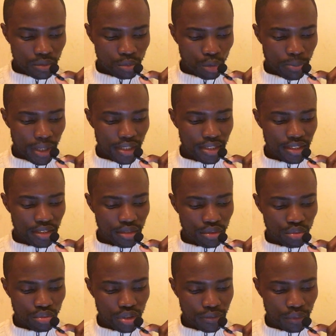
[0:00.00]
pour parler
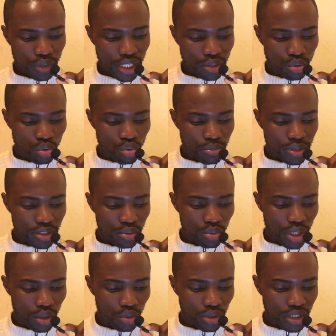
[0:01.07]
du niveau gastronomique de
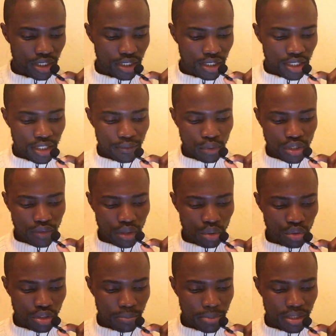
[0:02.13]
la Hongrie, il faut savoir
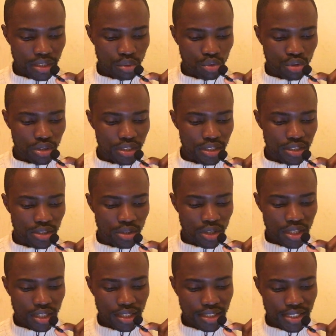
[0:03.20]
que ces pays utilisent
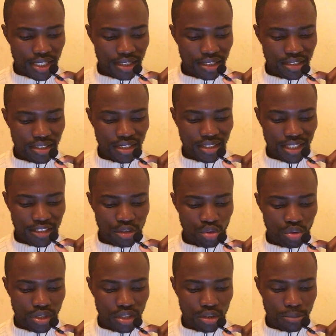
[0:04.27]
les ingrédients
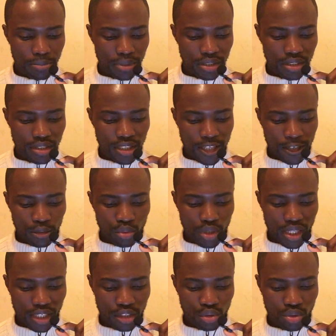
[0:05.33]
traditionnels des pays de
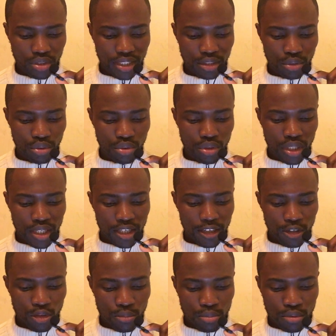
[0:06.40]
la région tels que
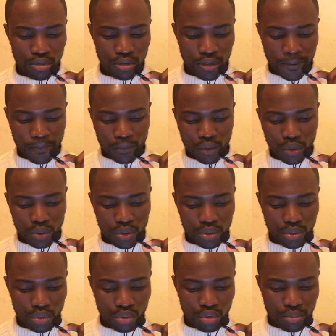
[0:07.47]
le bœuf, euh,
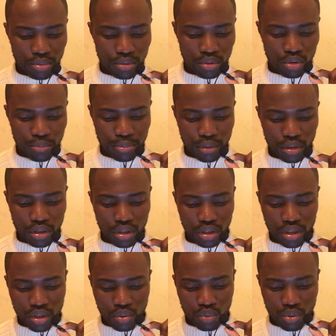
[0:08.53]
donc le bœuf, le
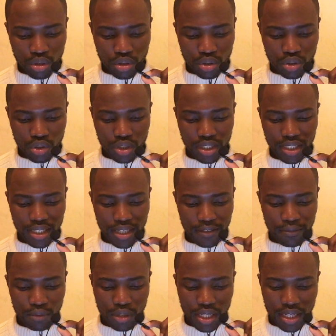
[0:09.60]
porc ou encore la
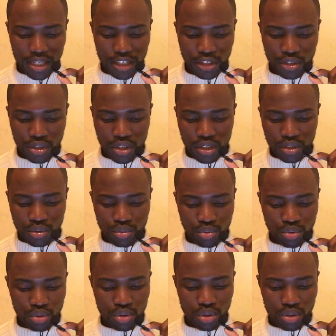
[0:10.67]
volaille,
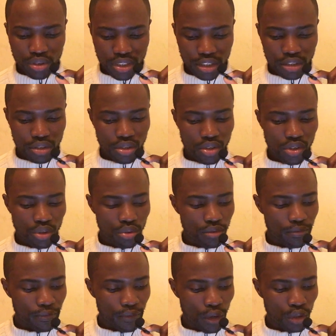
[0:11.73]
tout en ayant
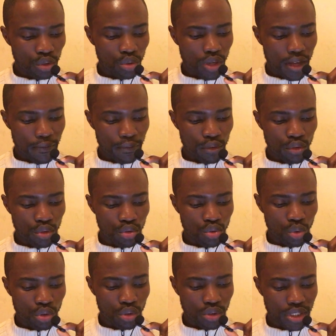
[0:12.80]
une forte influence
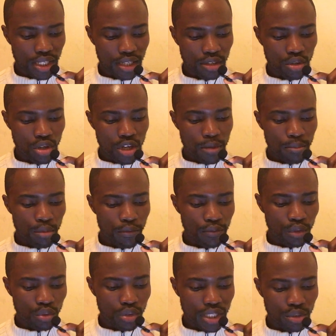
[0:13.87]
orientale
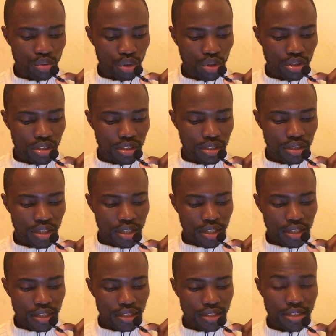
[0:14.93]
provenant de la Turquie
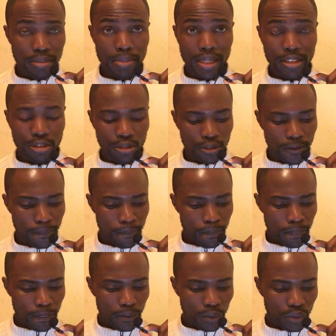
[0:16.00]
et des Balkans.
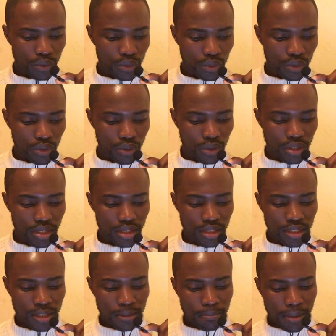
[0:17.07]
Donc euh, les
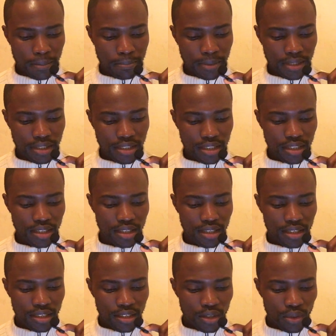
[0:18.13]
paprikas,
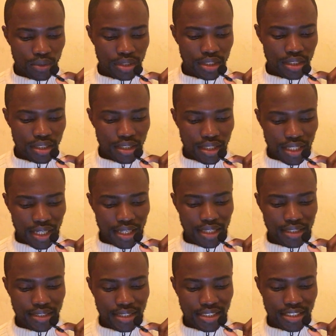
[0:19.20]
est
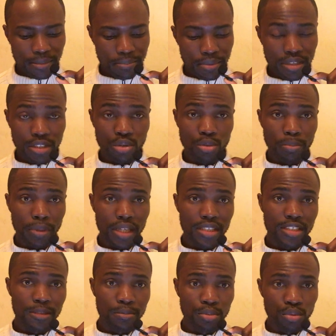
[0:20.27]
l'un des épices
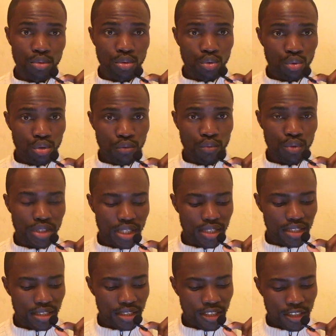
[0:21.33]
principaux que vous
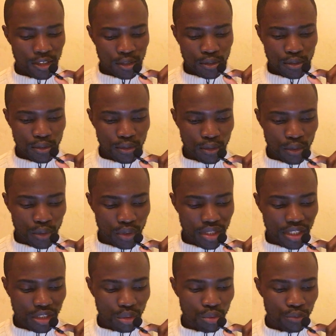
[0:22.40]
allez euh,
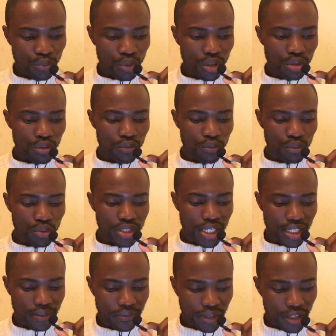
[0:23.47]
connaître une fois que vous
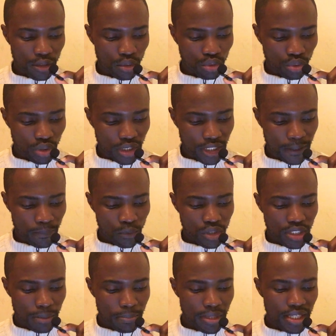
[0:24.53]
arriverez en Hongrie.
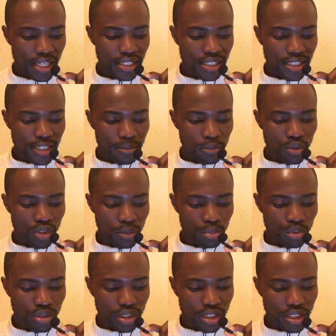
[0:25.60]
Ce pays est également
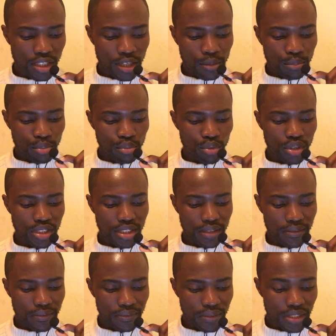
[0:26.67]
réputé pour
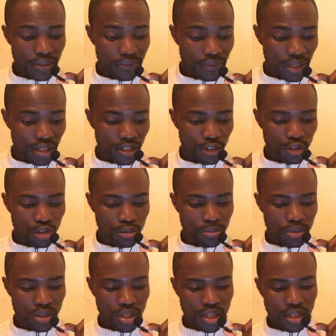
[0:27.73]
ses, vins
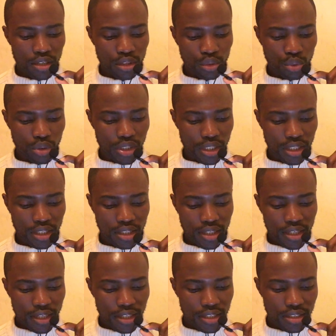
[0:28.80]
comme les tokay
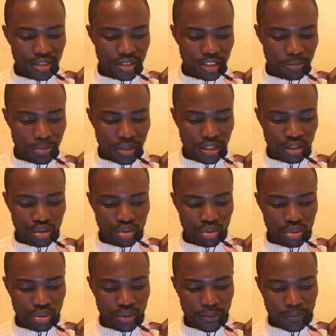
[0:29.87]
et ses
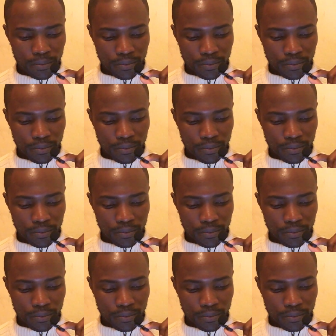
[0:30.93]
spiritueux,